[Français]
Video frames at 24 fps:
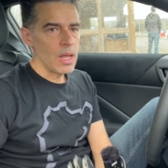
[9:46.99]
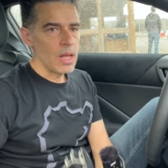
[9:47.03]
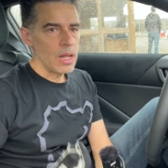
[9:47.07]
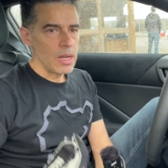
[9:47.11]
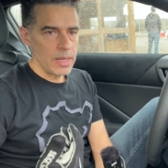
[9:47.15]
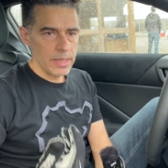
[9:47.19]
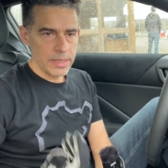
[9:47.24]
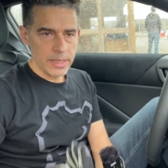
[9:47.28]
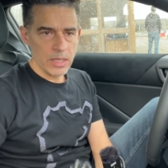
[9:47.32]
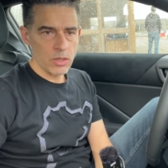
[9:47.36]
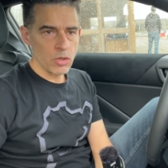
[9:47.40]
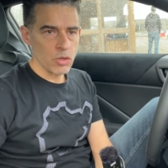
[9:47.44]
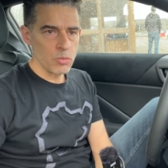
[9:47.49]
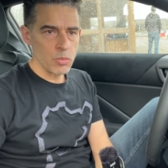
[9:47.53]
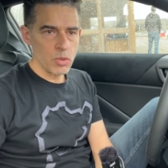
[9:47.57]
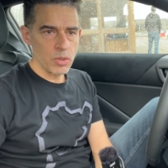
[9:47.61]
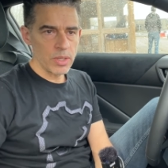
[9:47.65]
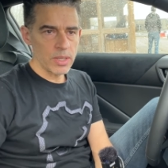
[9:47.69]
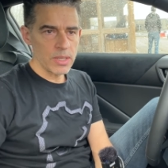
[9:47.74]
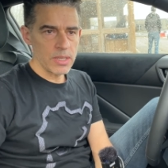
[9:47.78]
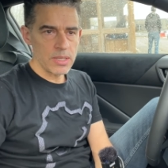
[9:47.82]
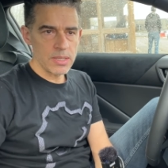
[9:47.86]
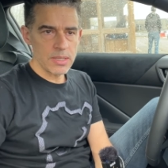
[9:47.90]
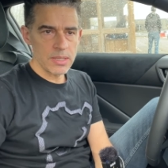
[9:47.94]
Les quatre roues
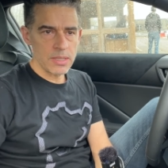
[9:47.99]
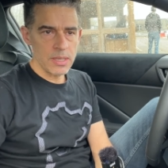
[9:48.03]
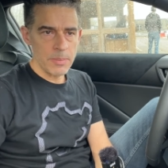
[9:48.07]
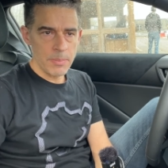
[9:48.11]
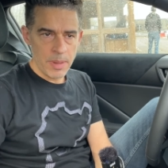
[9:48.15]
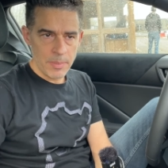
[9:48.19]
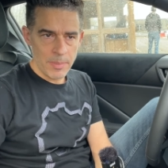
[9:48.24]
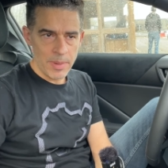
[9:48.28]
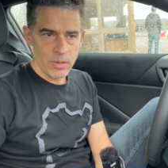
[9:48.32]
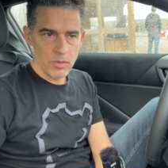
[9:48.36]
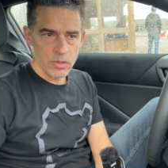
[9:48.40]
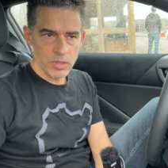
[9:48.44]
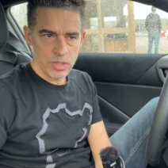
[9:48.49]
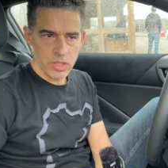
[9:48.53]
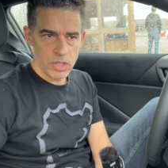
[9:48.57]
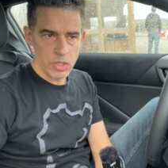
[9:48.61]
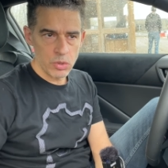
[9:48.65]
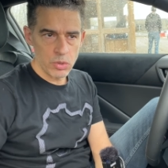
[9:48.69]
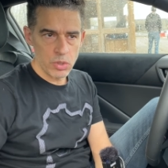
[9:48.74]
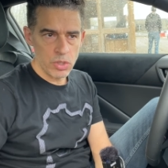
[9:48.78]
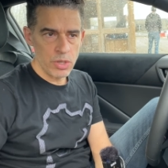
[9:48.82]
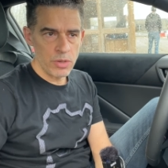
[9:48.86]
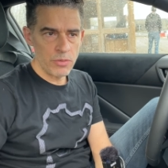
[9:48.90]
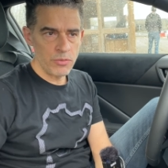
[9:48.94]
motrices, c'est pas mal aussi. Je
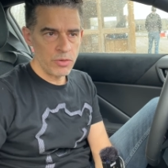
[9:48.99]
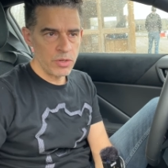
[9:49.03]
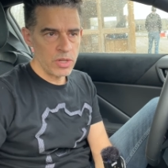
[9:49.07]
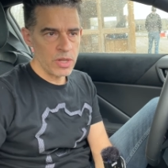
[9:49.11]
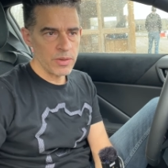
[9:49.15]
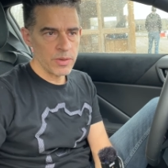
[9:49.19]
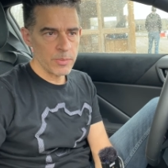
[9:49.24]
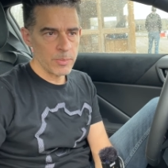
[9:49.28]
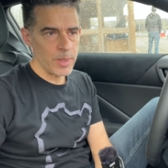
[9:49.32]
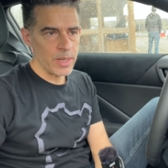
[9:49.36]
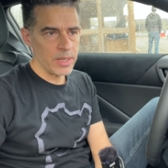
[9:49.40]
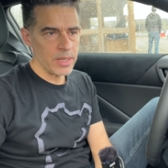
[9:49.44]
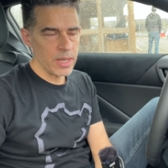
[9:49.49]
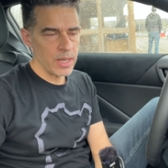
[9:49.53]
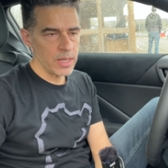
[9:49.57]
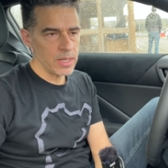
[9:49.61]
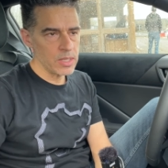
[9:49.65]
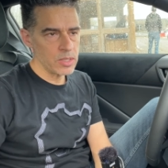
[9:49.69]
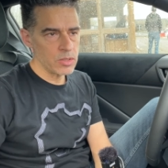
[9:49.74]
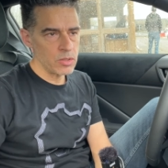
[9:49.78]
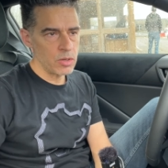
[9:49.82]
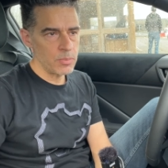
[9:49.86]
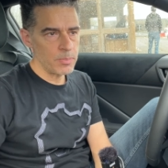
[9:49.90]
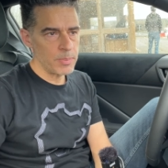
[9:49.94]
suis venu avec ma
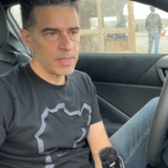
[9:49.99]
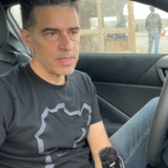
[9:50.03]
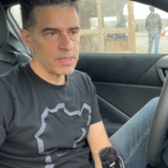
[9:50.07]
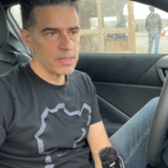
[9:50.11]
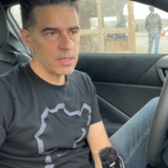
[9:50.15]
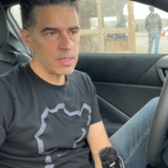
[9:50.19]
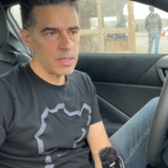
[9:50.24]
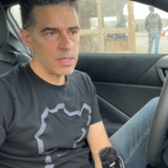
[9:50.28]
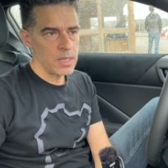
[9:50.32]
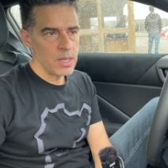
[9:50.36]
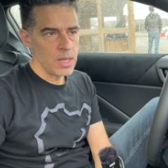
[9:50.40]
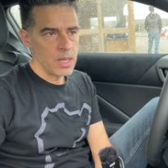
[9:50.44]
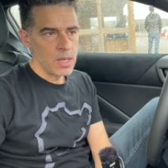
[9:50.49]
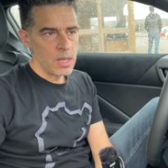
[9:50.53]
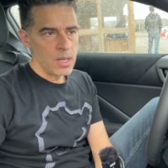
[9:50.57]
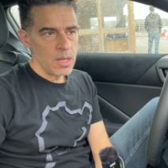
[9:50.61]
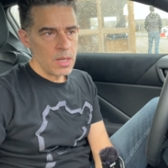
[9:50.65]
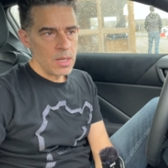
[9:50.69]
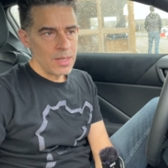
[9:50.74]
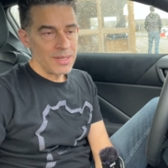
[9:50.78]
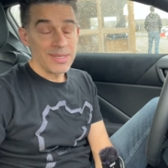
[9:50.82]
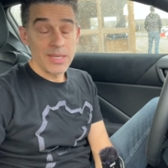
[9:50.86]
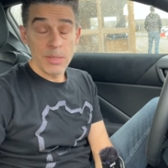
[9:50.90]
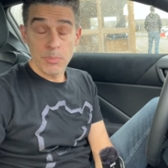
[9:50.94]
Yaris dans le passé.
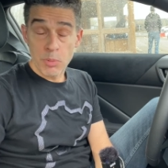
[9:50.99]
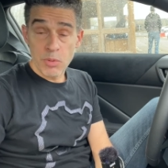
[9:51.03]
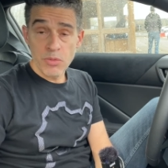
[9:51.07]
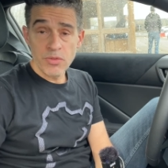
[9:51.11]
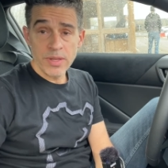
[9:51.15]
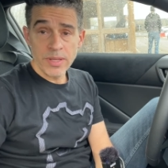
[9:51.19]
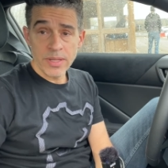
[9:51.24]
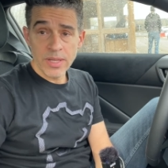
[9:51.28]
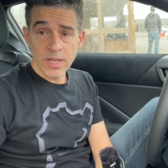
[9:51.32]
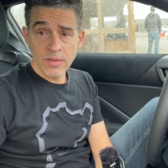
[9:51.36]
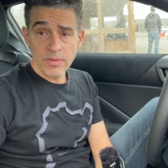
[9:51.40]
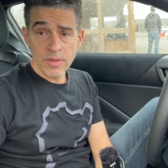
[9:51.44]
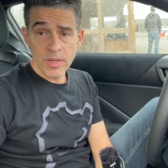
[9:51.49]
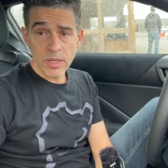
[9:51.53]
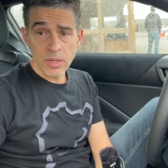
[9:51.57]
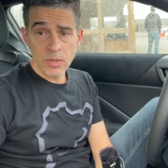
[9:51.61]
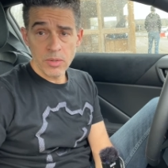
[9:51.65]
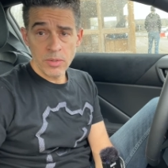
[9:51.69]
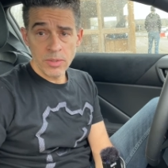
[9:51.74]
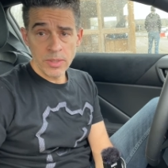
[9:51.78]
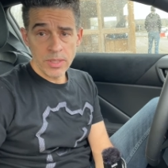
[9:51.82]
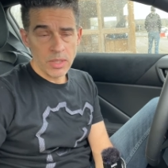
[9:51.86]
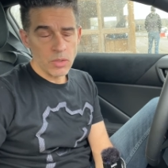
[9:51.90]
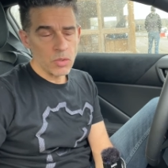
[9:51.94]
C'est plus vite avec
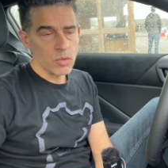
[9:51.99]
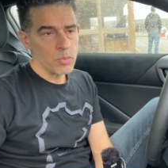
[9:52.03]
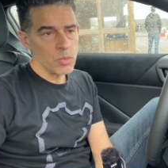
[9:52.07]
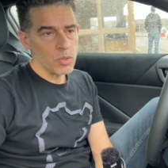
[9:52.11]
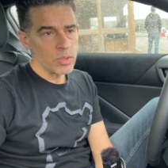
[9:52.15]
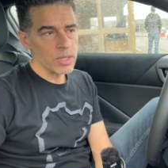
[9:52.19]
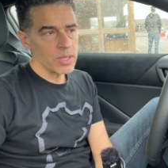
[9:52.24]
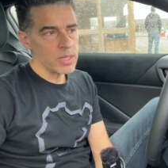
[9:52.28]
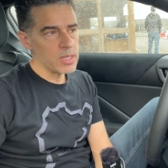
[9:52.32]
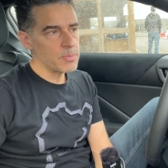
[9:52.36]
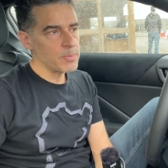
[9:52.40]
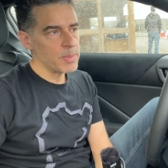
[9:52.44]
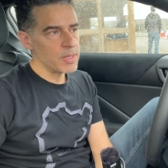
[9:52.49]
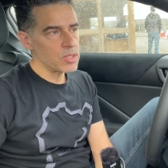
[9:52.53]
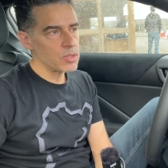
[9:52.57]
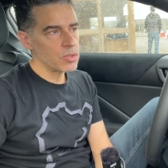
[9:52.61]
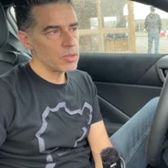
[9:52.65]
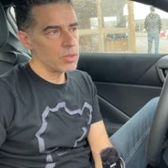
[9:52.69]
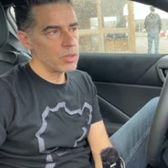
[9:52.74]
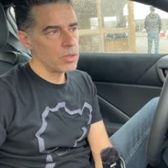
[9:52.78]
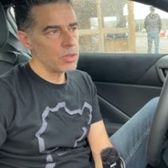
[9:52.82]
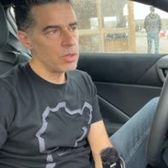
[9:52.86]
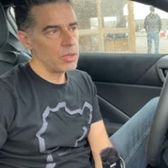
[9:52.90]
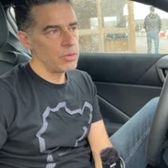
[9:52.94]
une quatre roues motrices parce
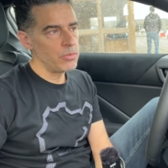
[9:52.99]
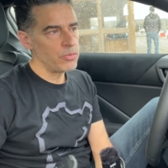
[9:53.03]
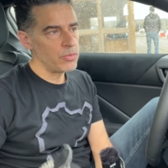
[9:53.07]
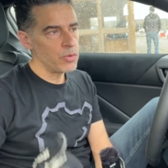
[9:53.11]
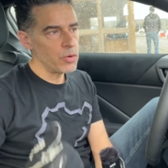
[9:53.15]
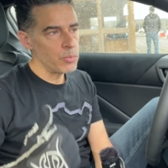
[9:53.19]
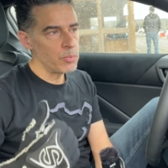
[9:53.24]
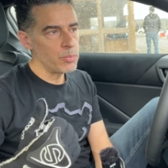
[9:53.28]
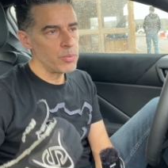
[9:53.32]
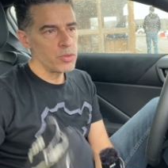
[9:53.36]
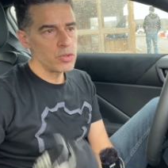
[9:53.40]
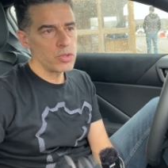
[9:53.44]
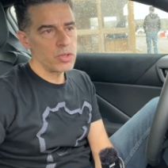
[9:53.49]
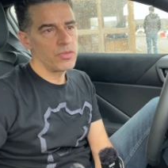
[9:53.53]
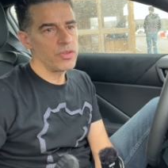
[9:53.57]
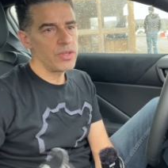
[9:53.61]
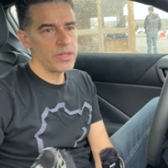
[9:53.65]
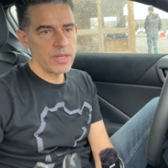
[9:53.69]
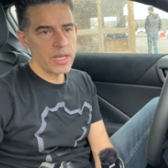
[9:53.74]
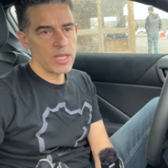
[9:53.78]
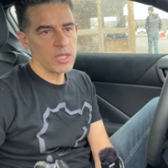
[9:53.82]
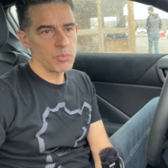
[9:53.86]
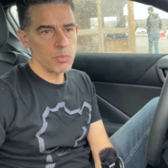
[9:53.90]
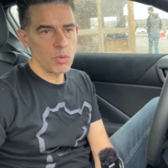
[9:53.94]
qu'il faut plus de
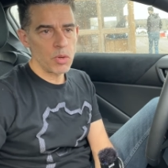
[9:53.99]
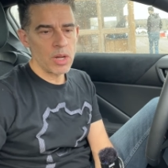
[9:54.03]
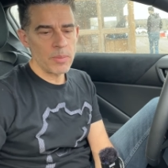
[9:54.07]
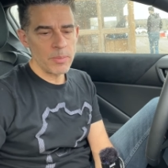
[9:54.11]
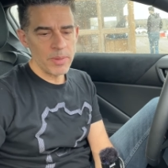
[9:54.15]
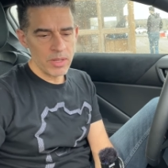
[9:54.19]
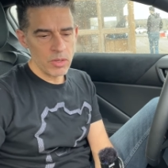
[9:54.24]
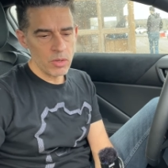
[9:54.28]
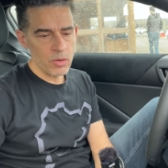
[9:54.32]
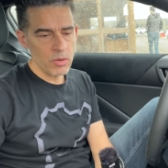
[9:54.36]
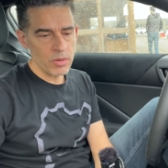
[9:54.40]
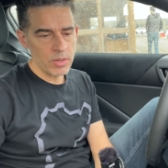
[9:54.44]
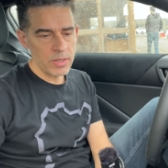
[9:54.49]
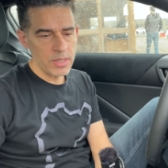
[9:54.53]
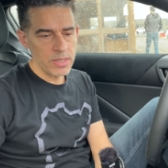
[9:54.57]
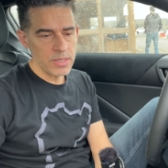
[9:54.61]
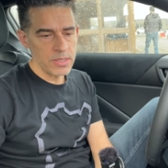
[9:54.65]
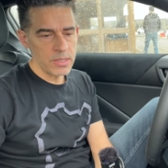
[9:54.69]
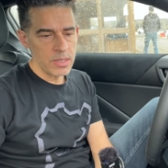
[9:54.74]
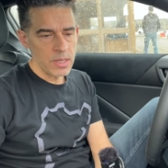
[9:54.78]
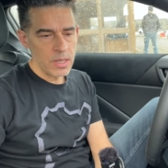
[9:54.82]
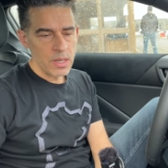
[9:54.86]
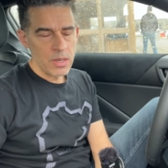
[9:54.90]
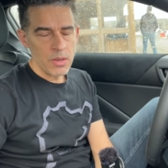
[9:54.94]
vitesse pour la mettre en
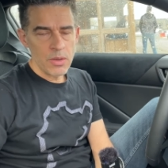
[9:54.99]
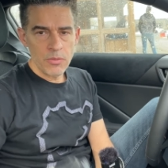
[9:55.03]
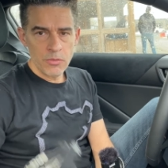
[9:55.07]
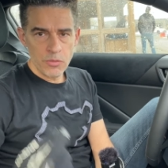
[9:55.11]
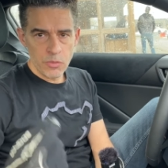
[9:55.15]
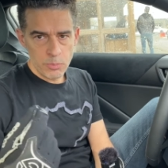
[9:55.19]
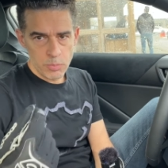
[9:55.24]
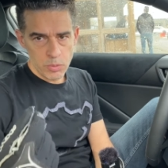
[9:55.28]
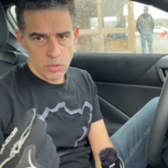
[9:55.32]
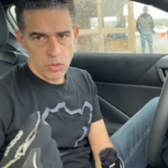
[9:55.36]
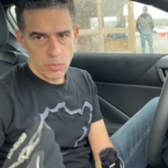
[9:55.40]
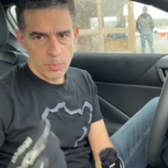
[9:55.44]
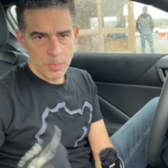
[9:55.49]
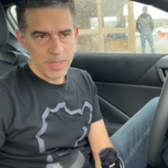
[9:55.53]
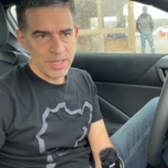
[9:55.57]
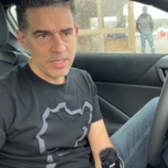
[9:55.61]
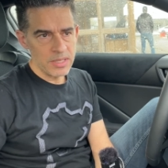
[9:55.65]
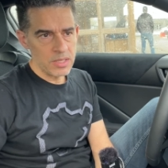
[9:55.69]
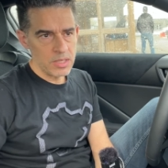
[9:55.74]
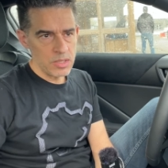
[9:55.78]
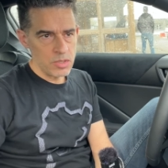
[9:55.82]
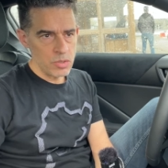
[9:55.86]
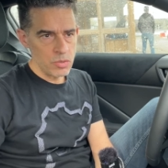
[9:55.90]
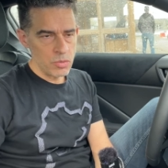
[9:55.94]
glisse, il faut plus de
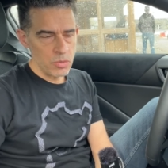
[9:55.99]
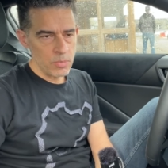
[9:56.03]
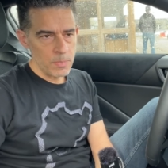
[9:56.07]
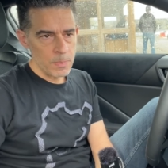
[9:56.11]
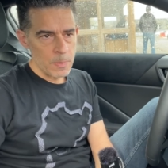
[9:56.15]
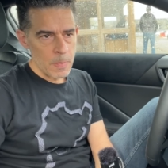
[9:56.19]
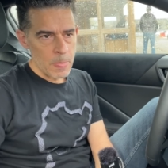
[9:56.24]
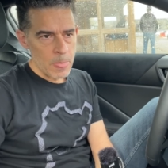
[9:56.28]
précision.